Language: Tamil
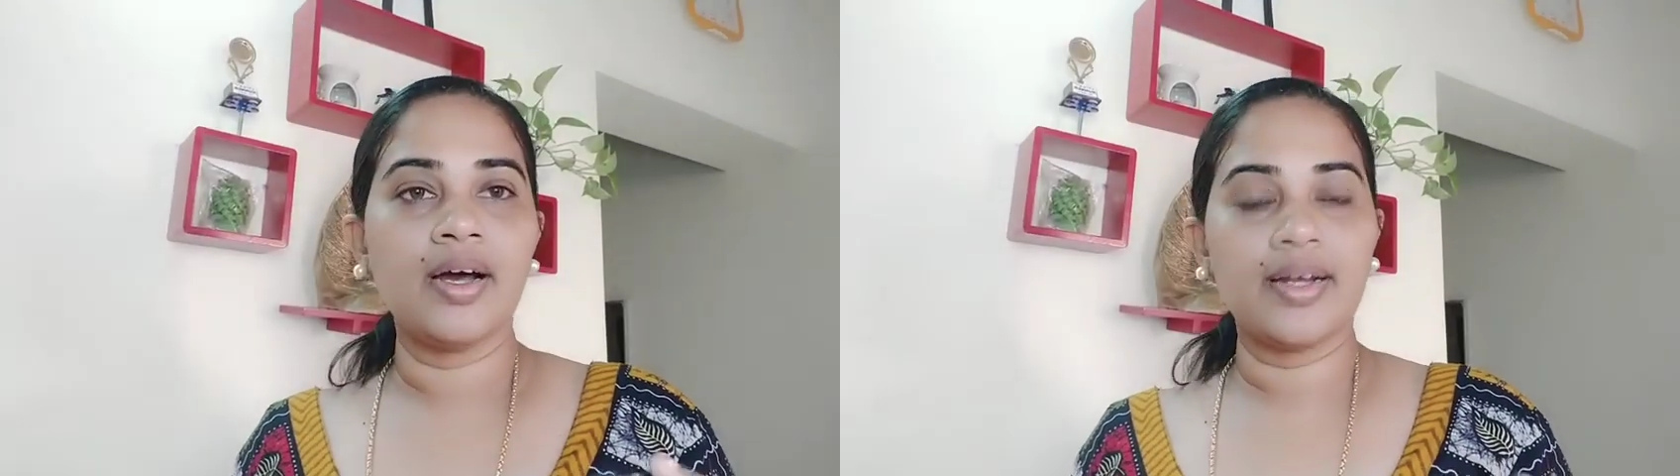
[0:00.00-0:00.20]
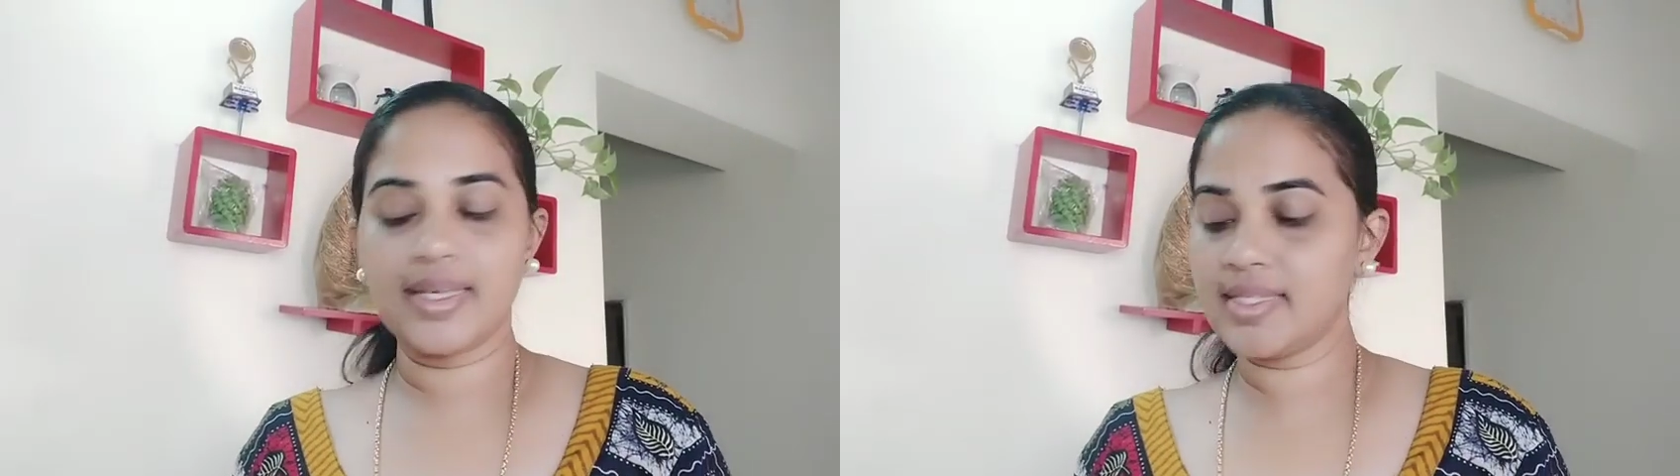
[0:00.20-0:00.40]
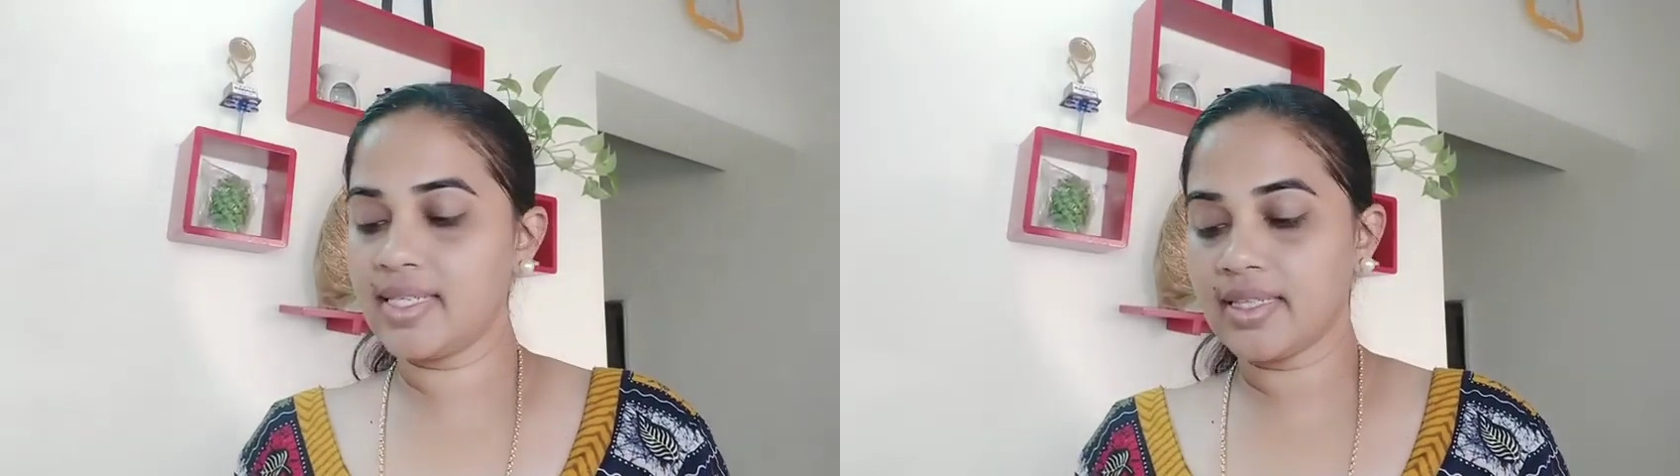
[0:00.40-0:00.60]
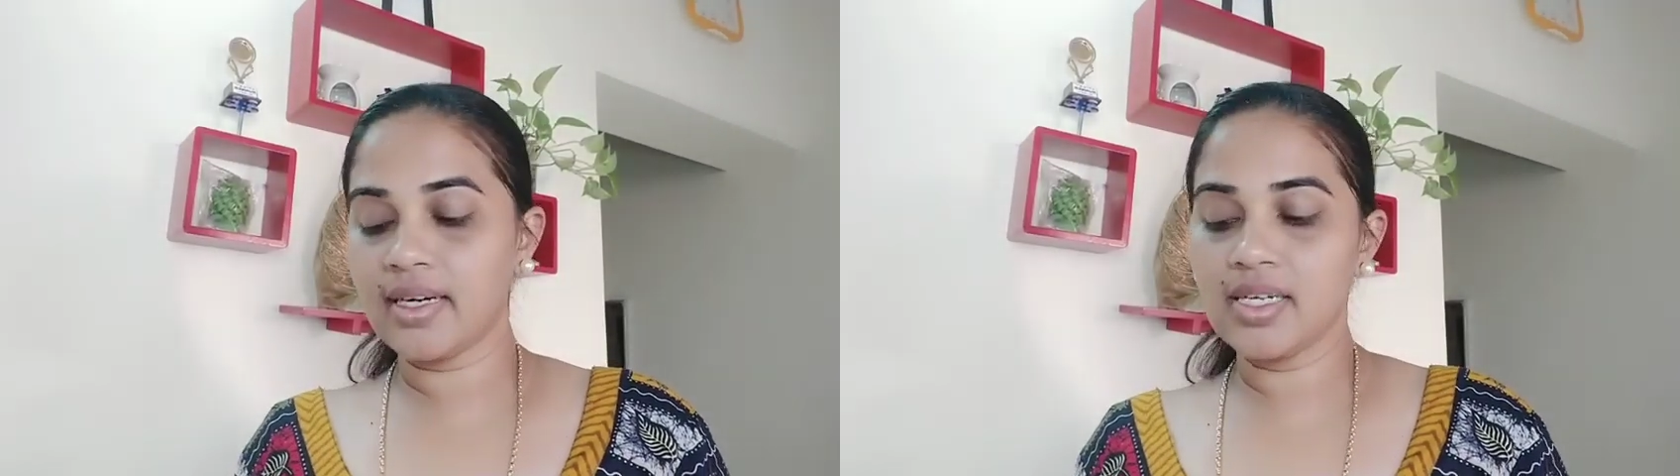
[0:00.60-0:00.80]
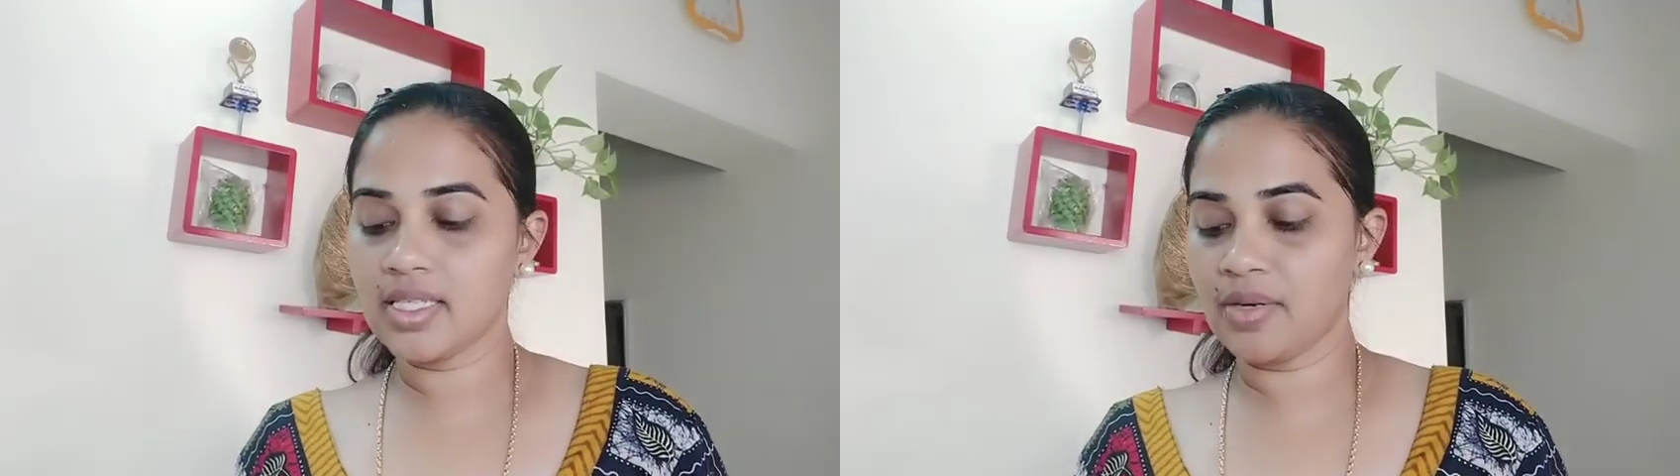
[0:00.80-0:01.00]
நெக்ஸ்ட்டு
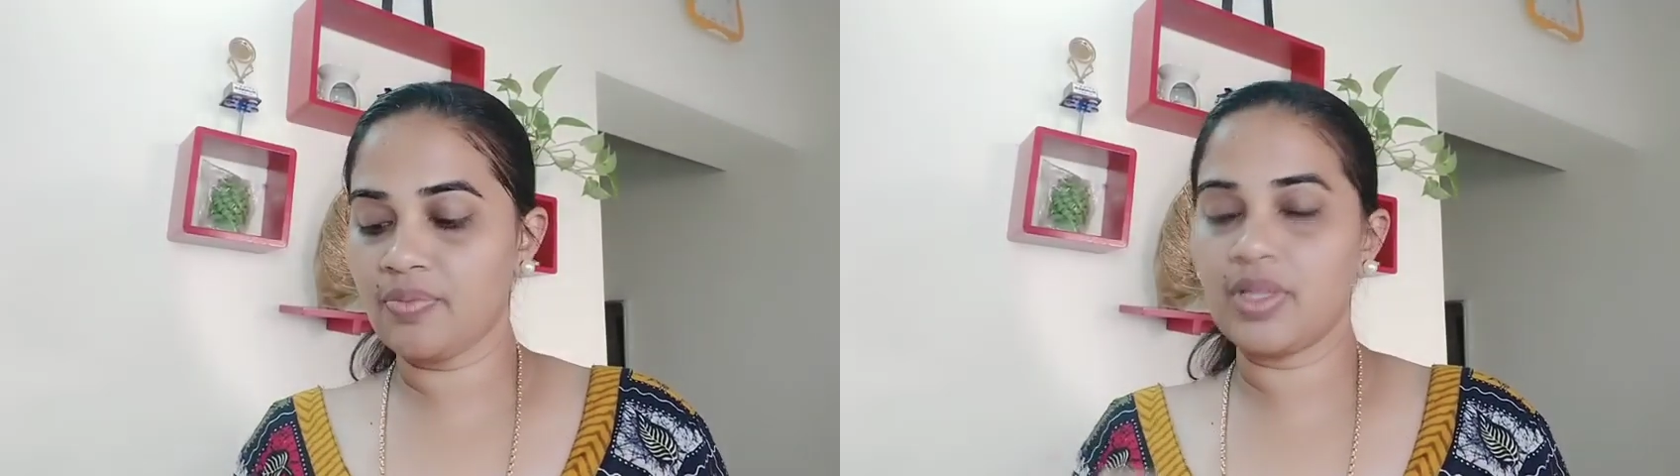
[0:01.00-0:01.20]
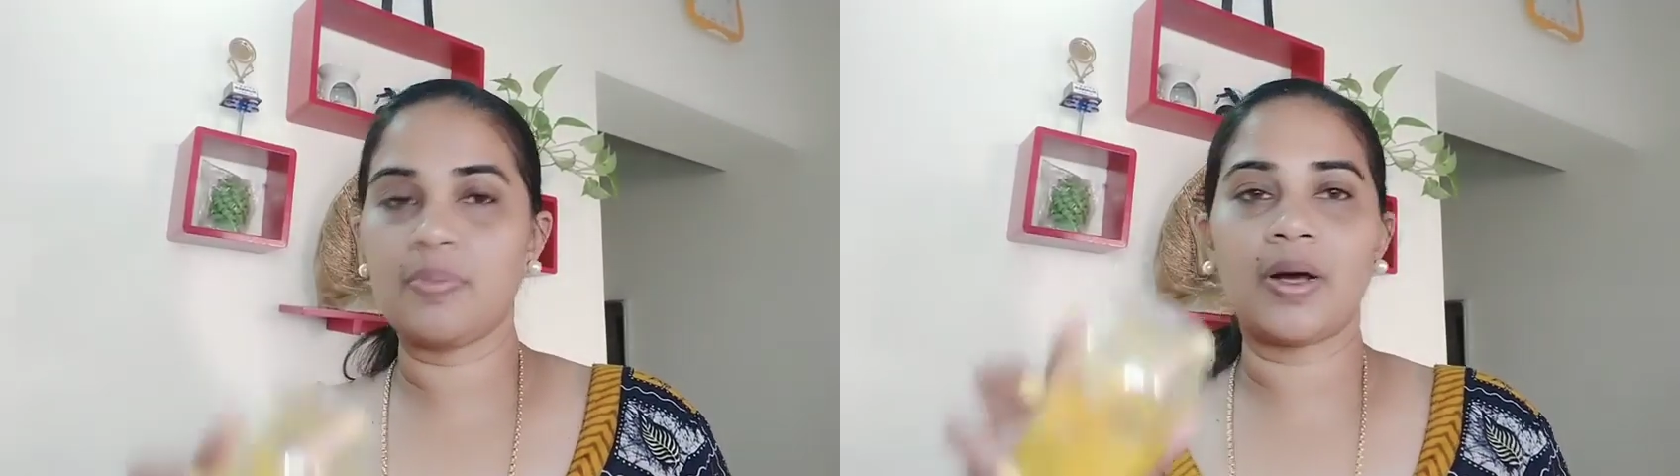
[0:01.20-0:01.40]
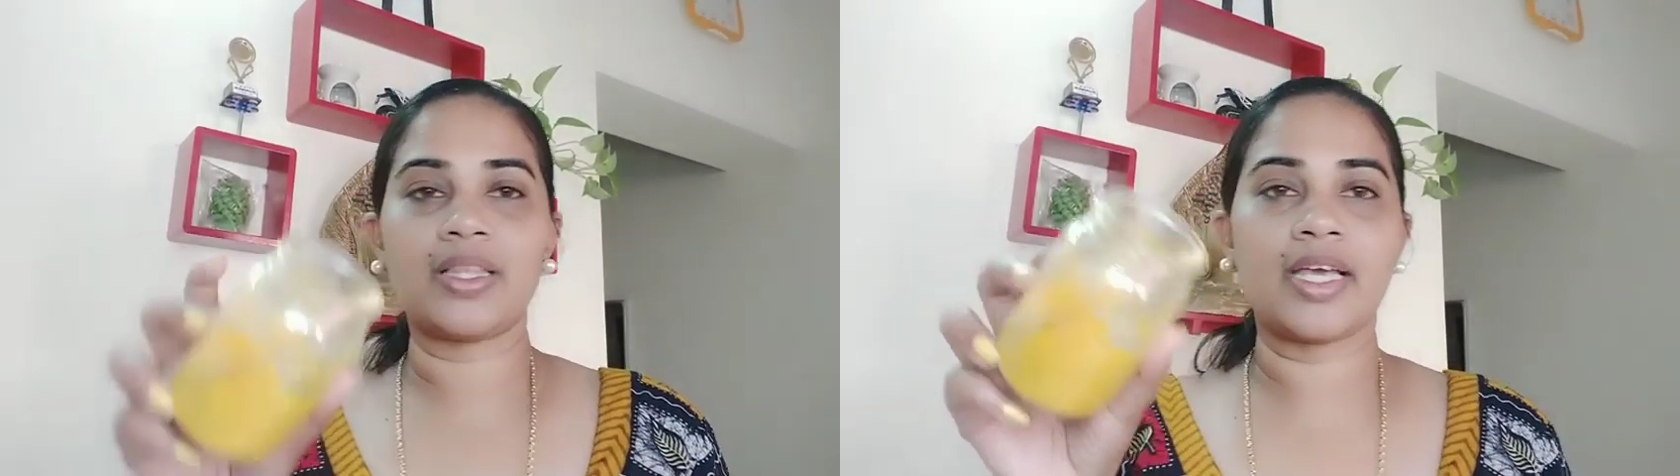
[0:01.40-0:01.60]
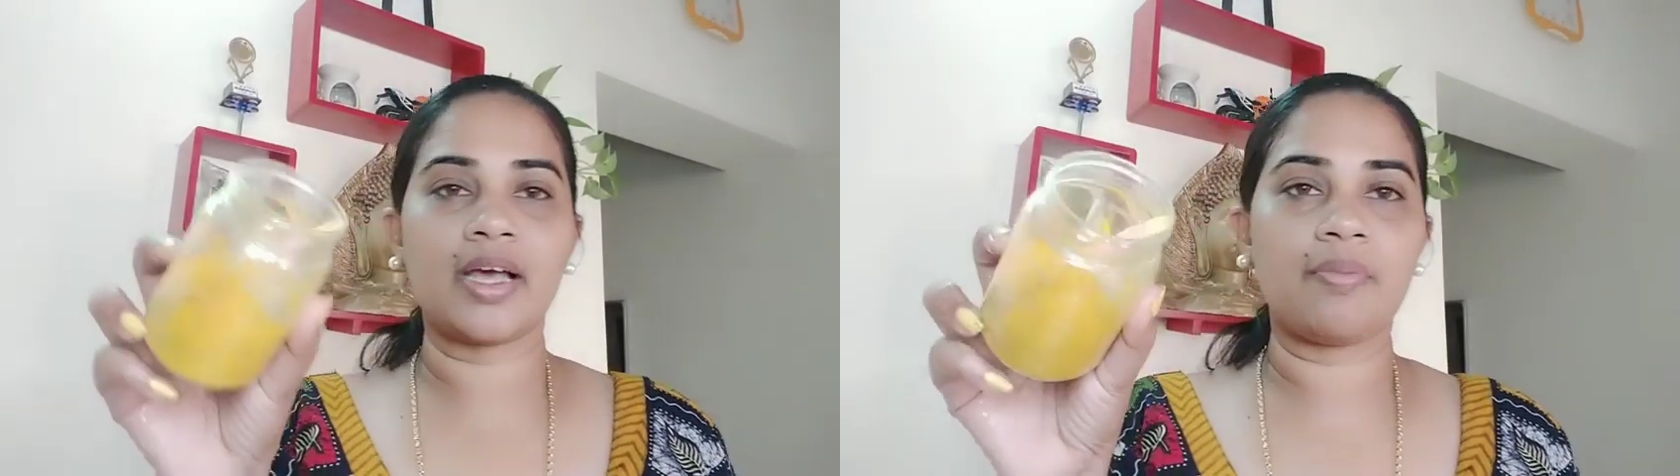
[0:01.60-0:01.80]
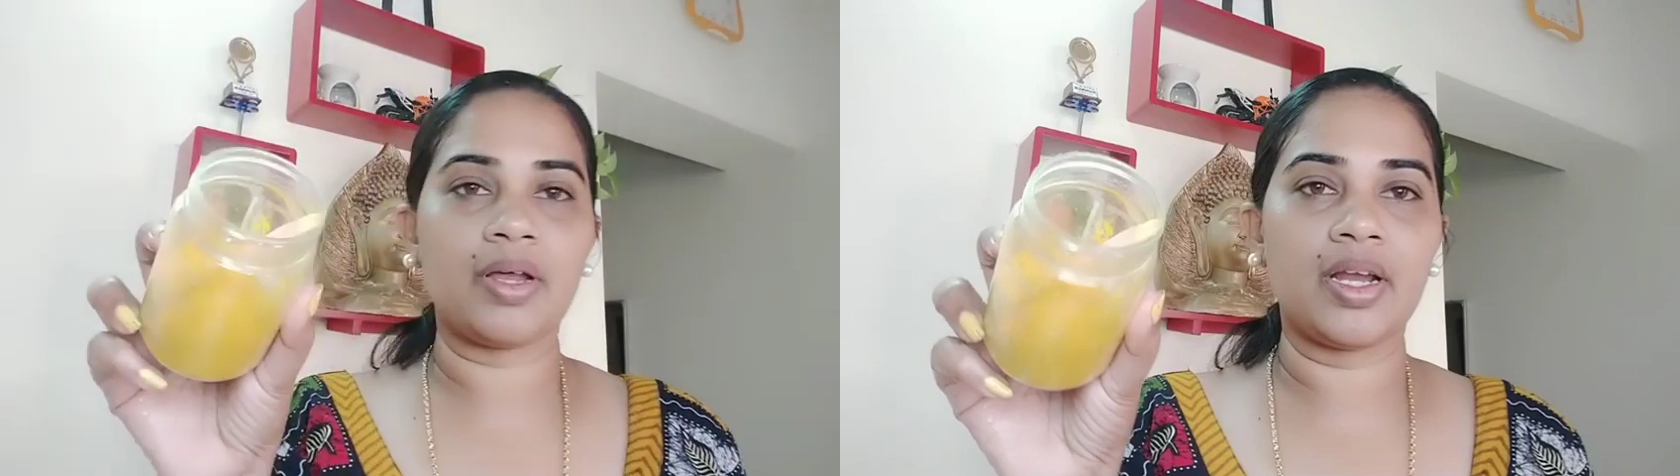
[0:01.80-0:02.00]
தேர்ட் ஸ்டெப் வந்து பார்த்தீங்க
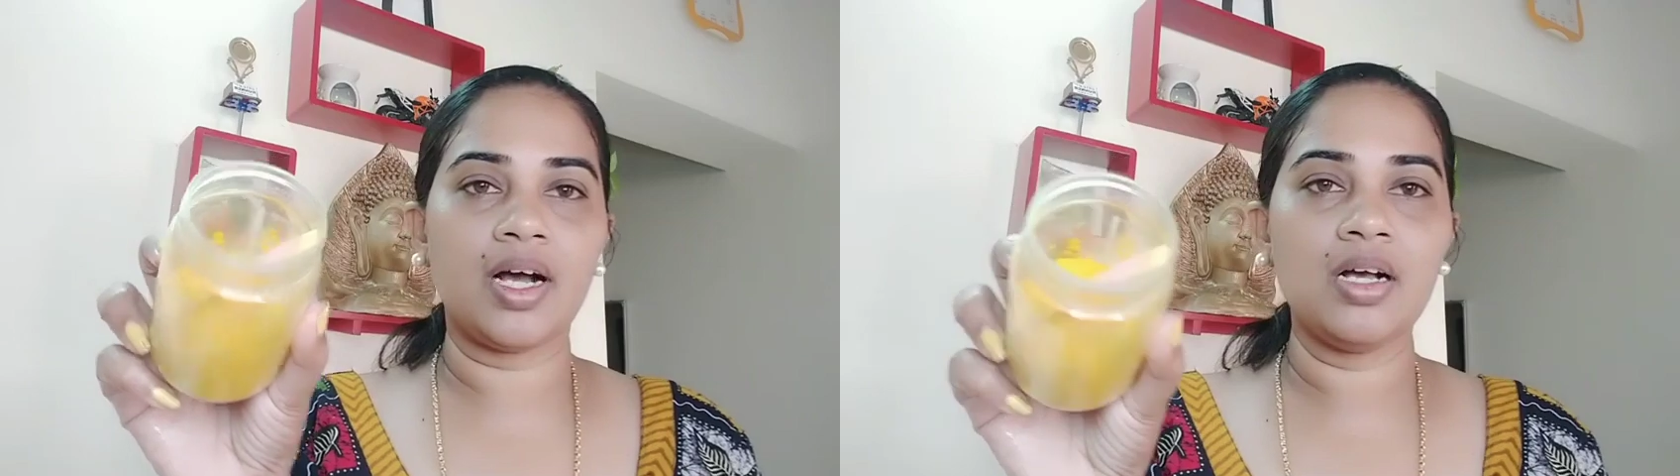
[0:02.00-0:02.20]
அப்படின்னா